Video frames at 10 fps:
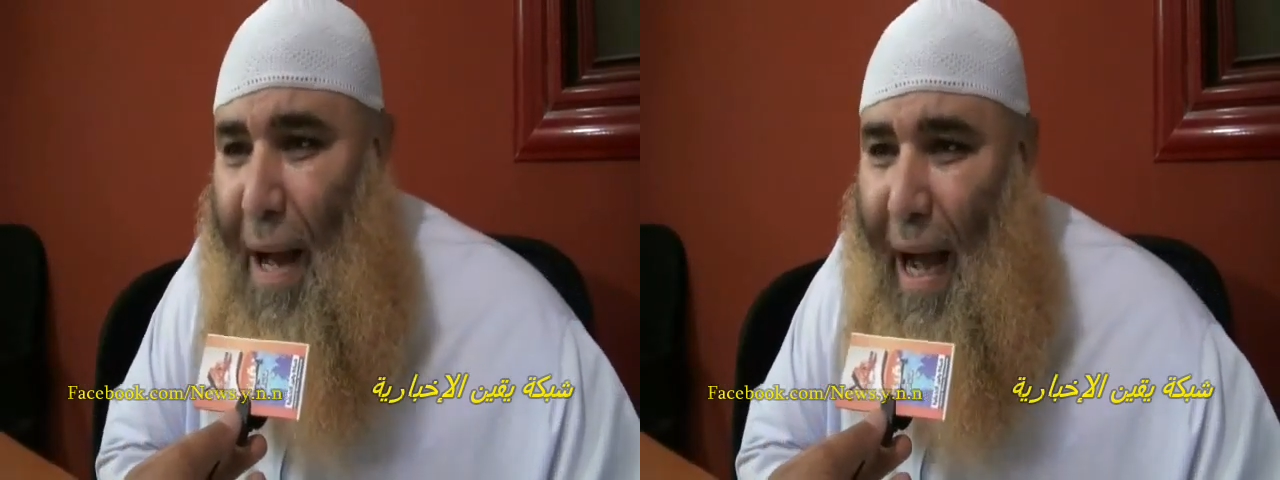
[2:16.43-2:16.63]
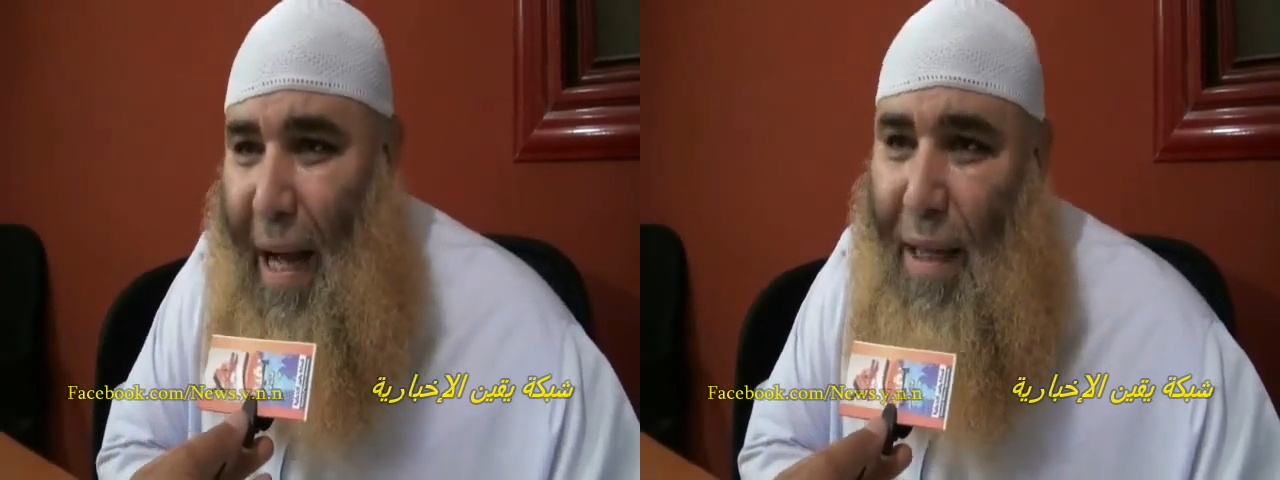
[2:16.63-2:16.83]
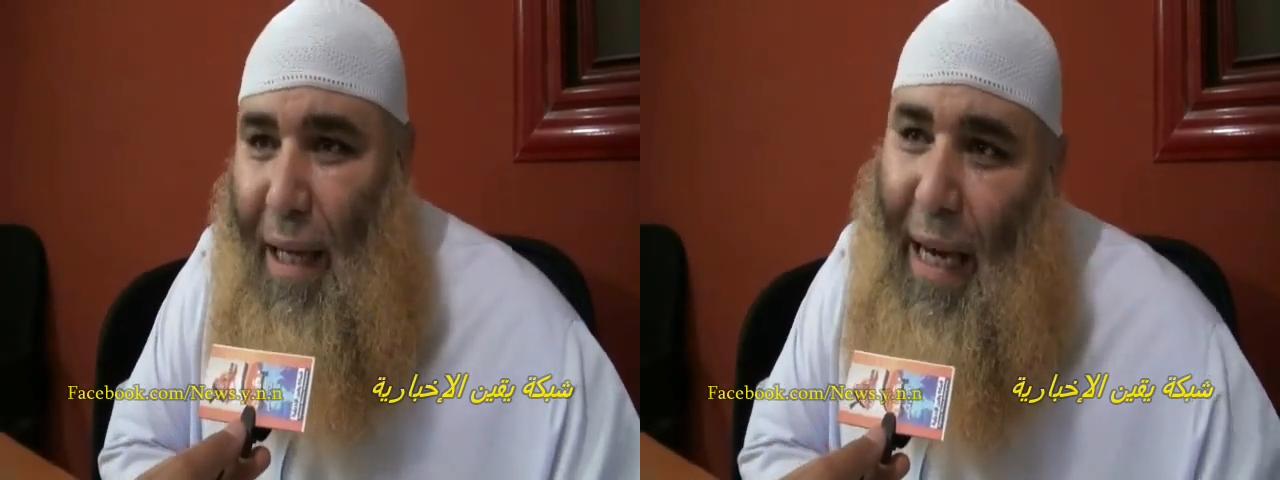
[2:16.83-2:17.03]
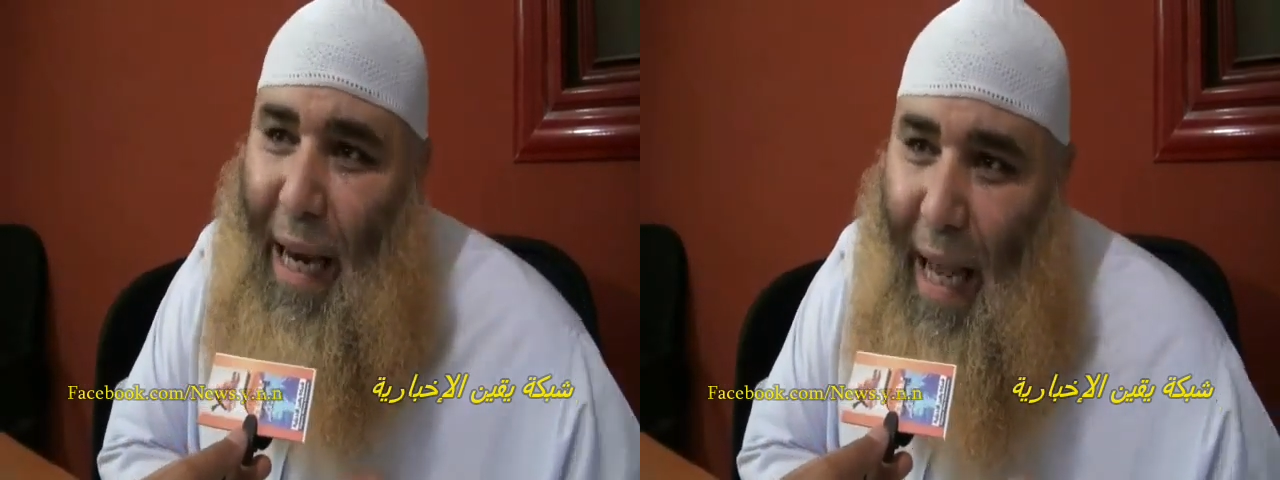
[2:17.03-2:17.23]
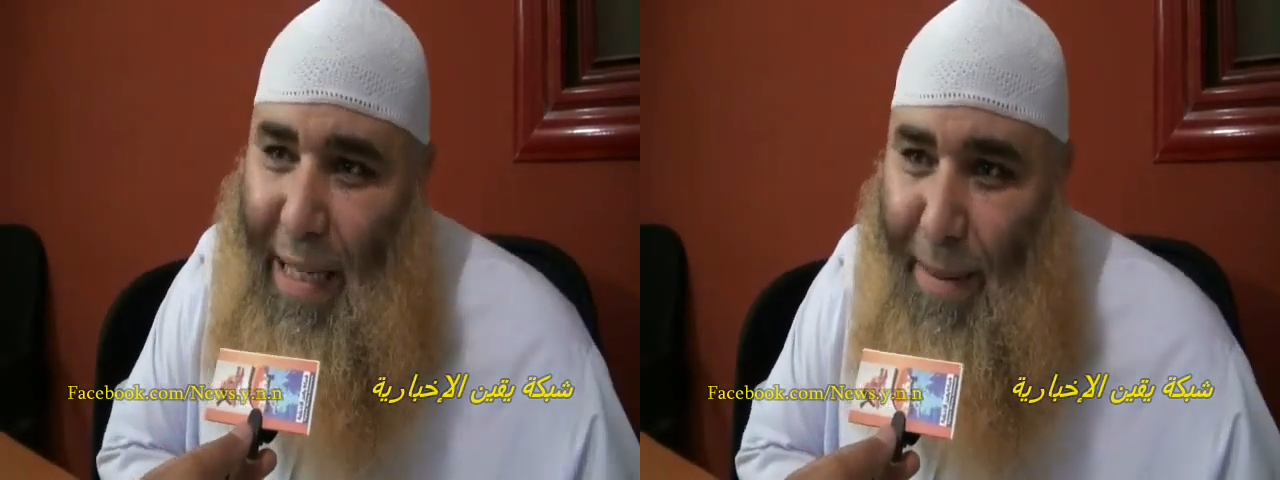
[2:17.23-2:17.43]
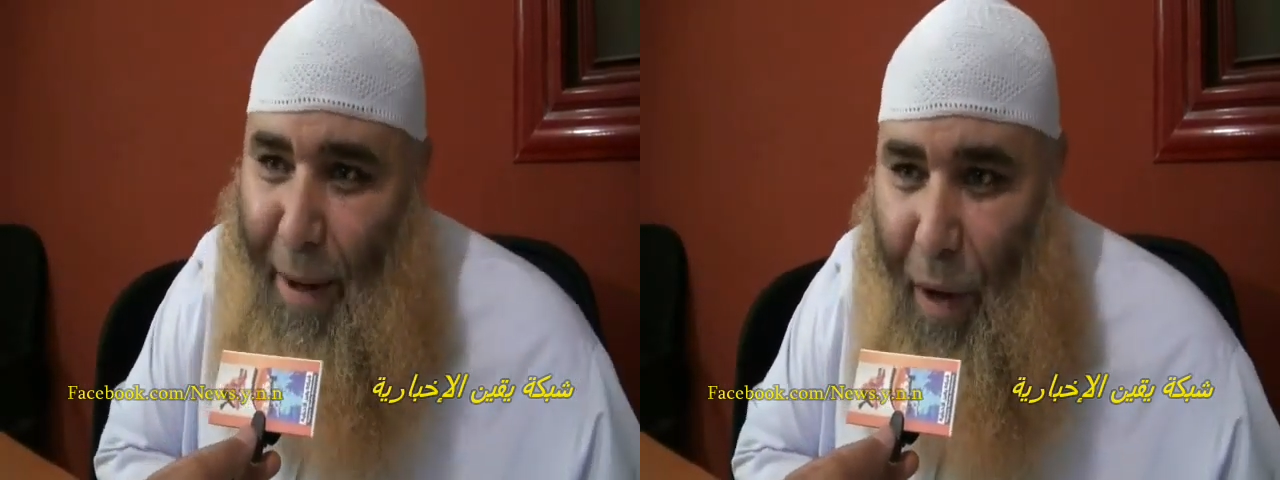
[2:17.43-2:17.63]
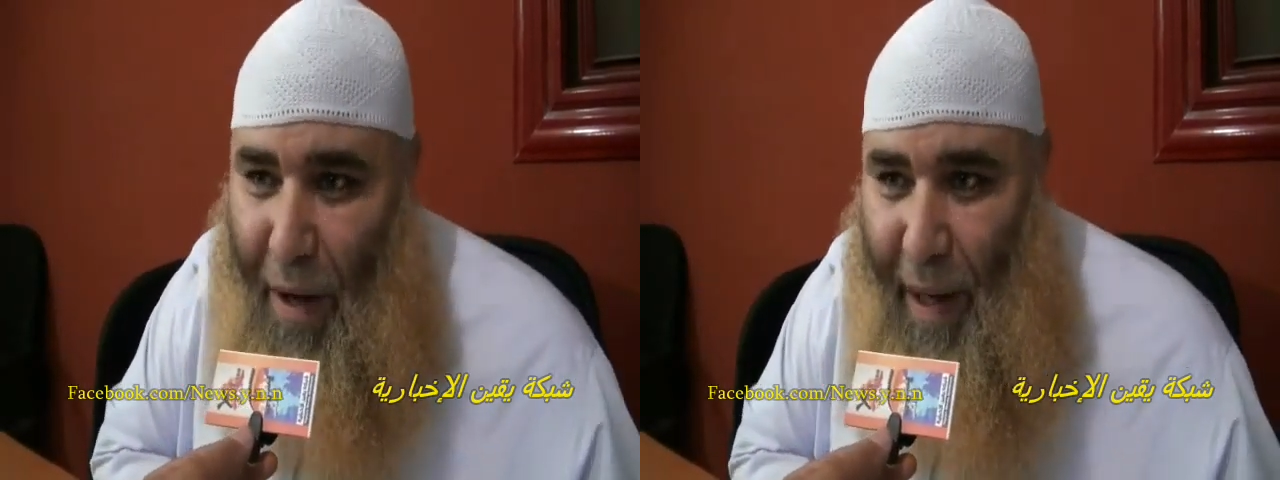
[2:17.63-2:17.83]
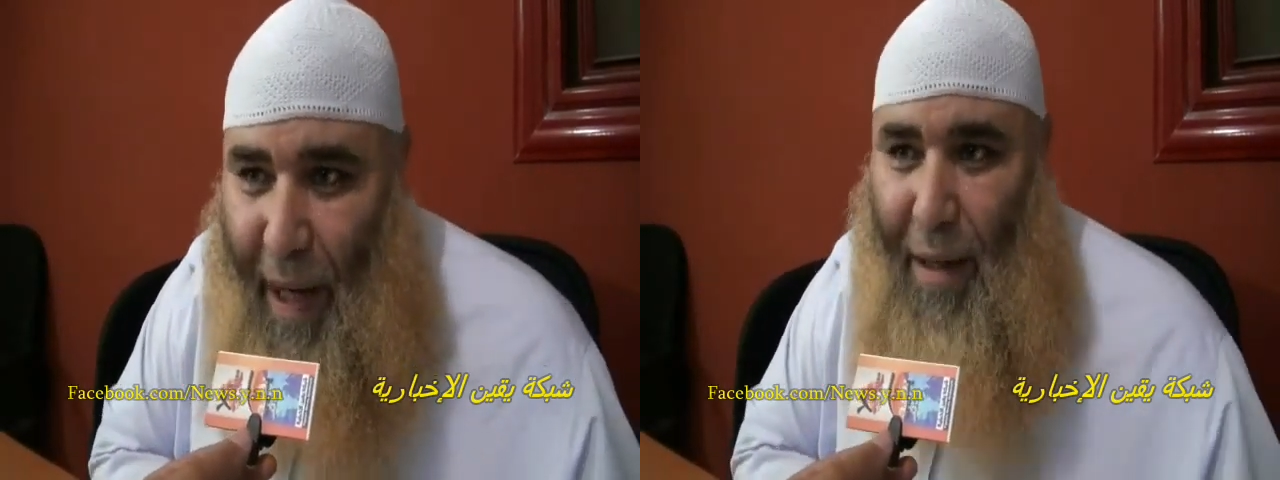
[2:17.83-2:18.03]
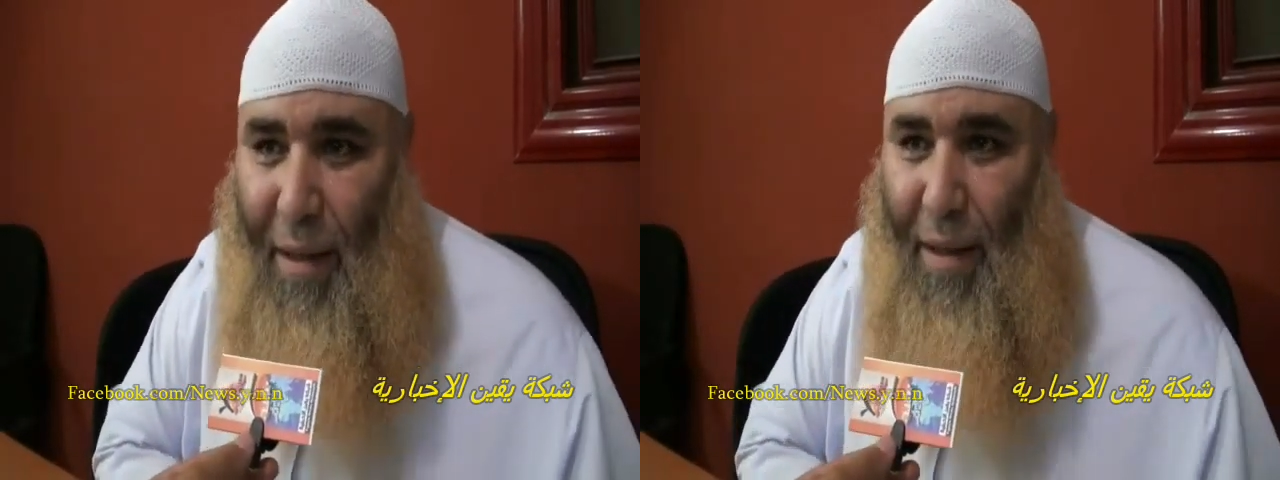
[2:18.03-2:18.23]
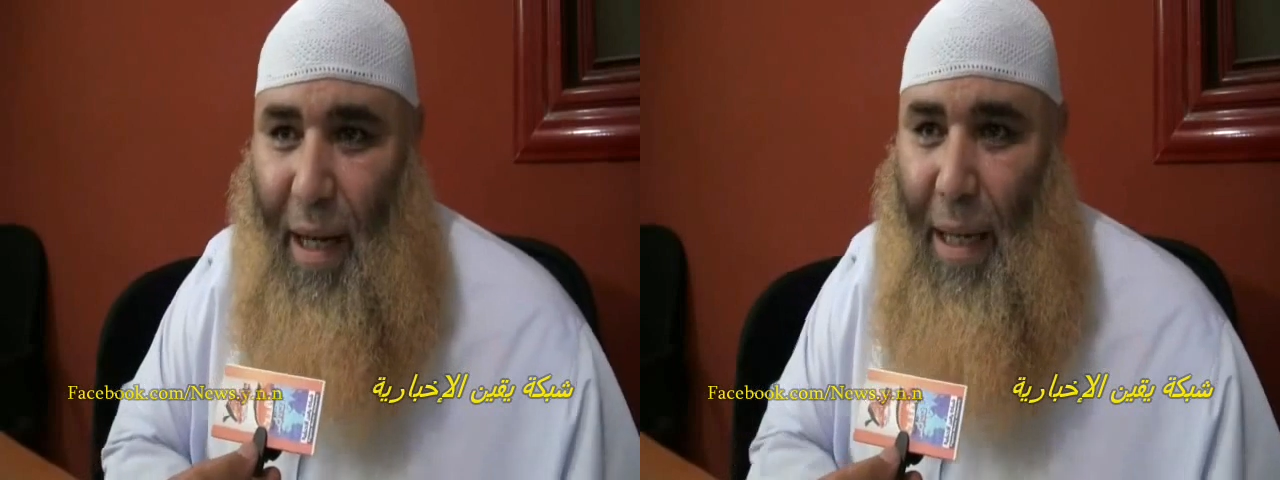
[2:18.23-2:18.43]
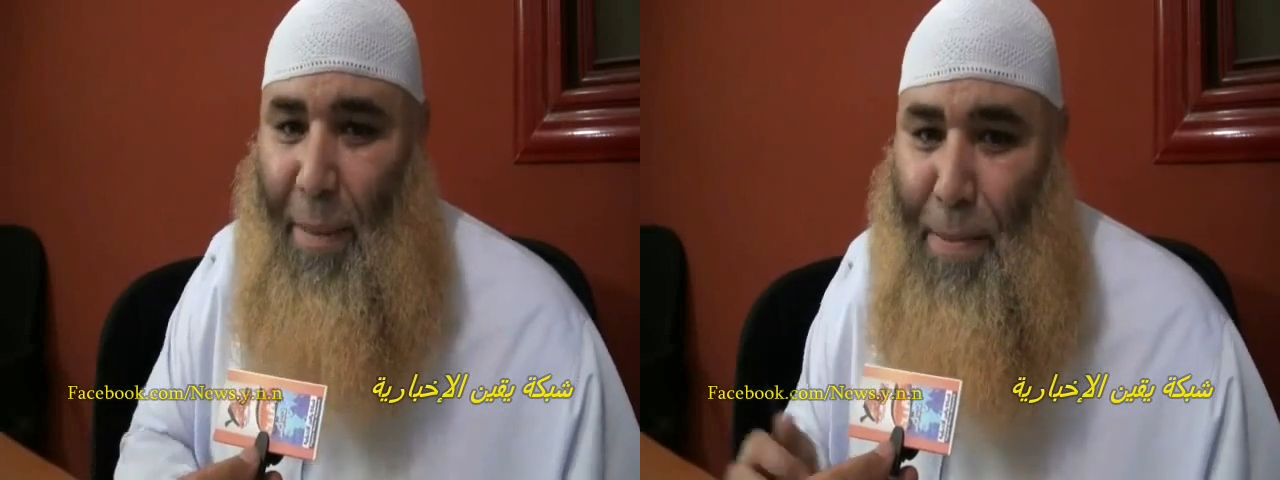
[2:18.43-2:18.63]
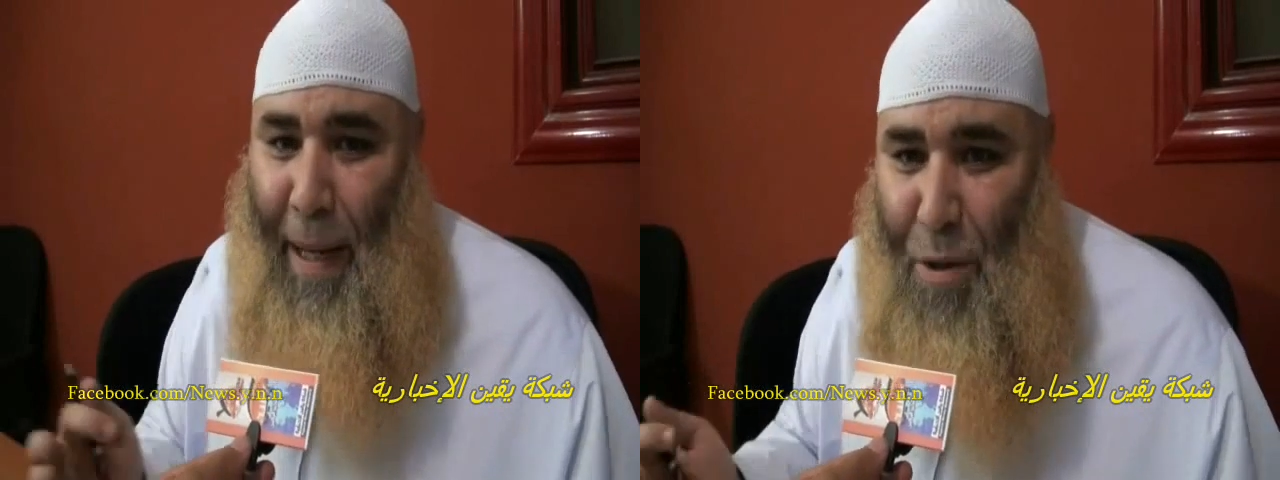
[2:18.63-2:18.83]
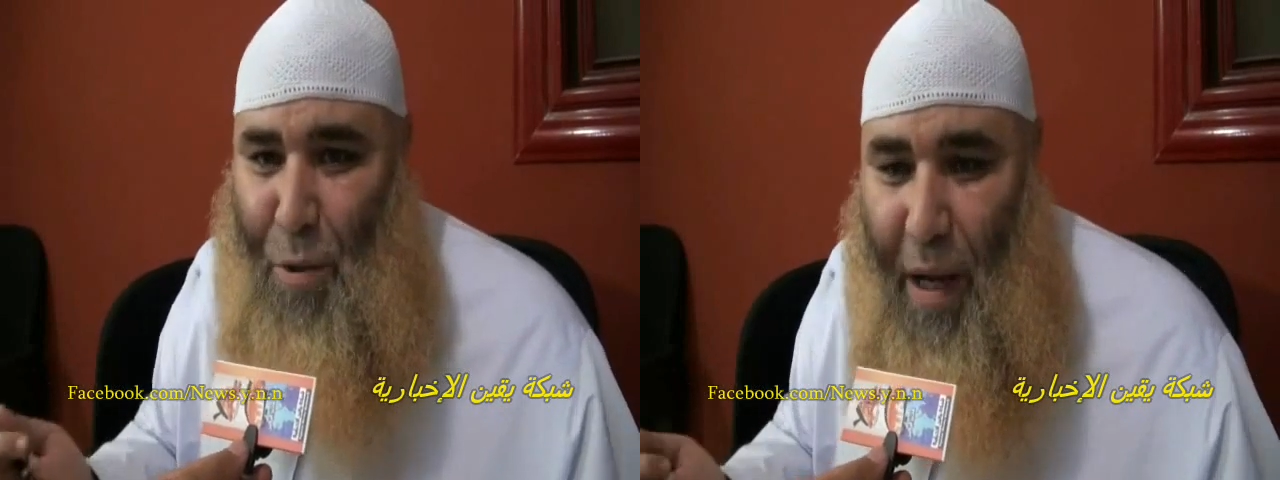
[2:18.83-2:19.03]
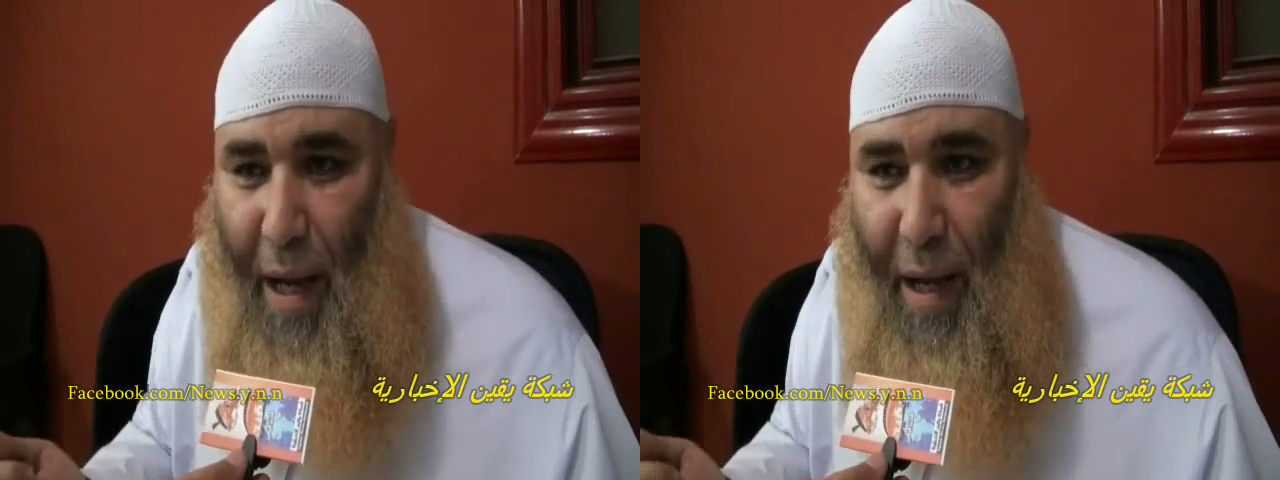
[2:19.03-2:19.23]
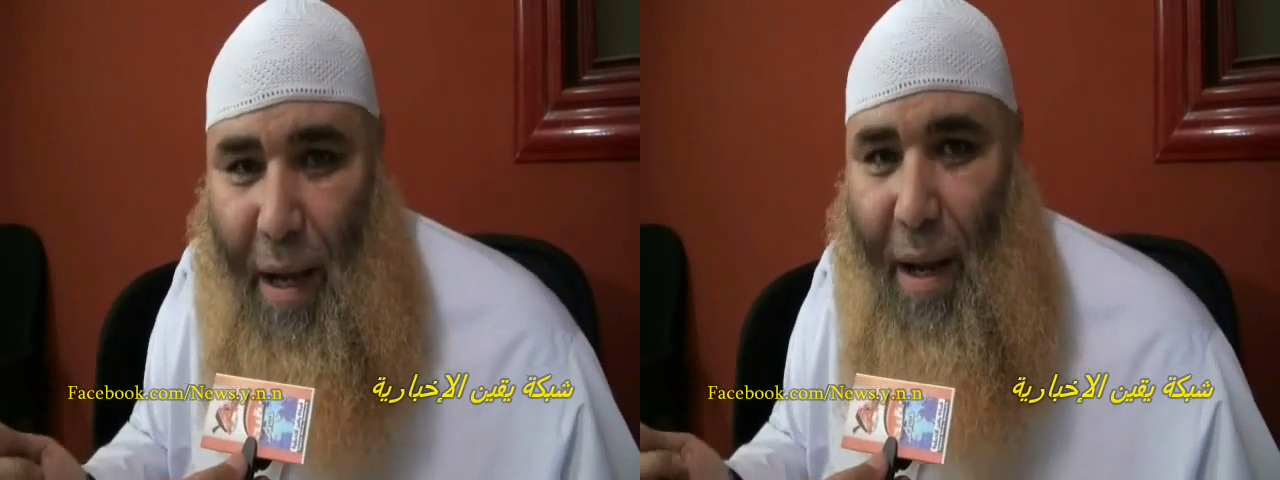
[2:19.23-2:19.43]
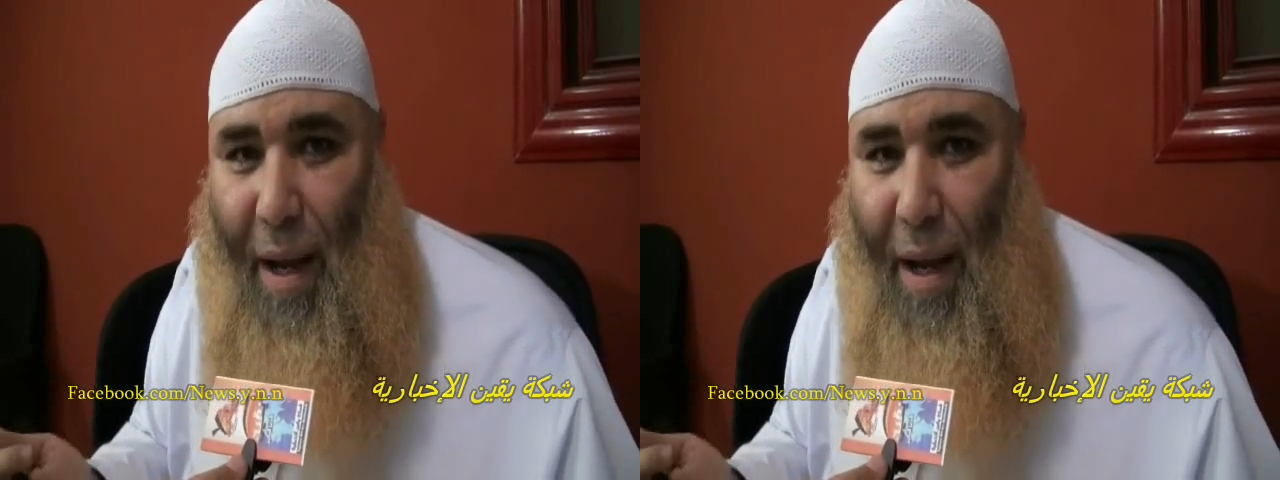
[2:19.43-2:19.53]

مع حد غير اللي عايز يبقى له خلاف معانا احنا بنسمع الناس كلها